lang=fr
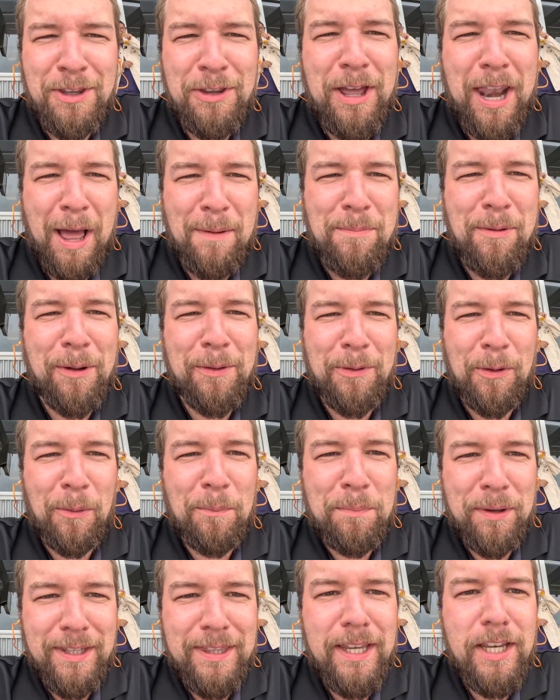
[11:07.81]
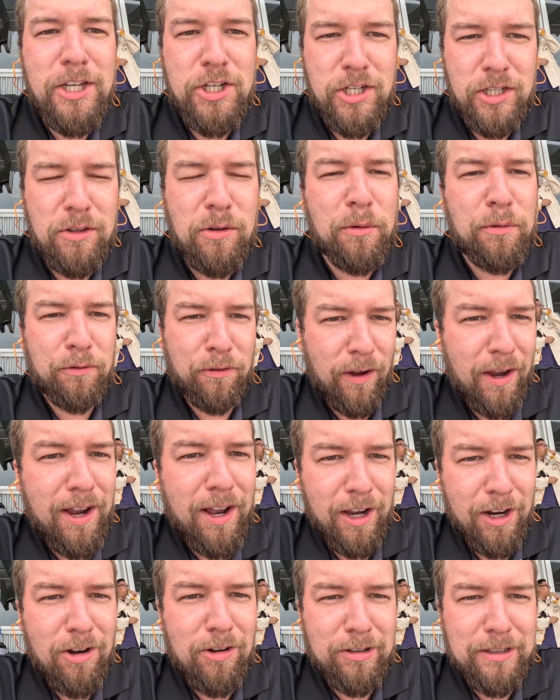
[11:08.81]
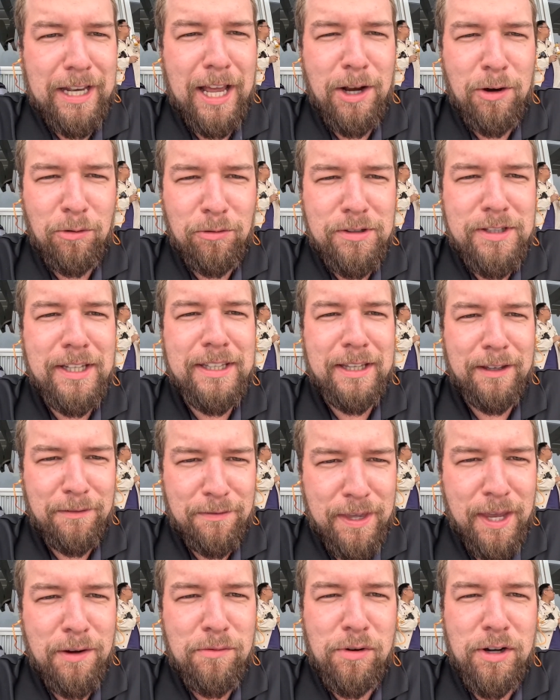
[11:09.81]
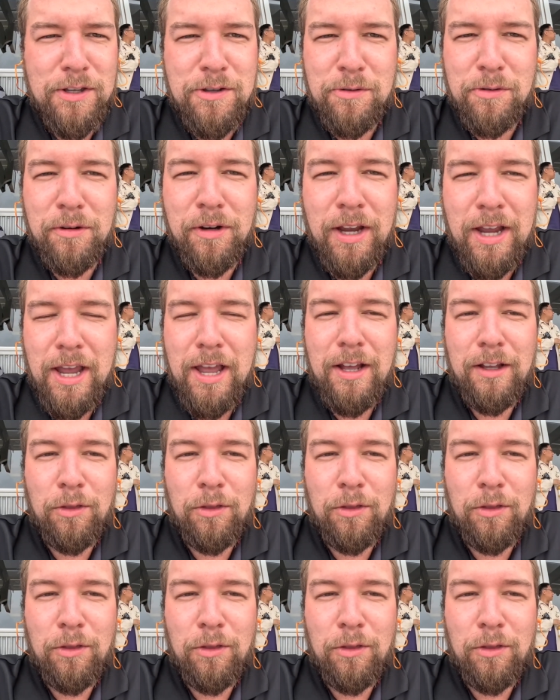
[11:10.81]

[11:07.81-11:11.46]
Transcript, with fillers: de la part d'un PDG de faire encore de la course dans des vieilles voitures.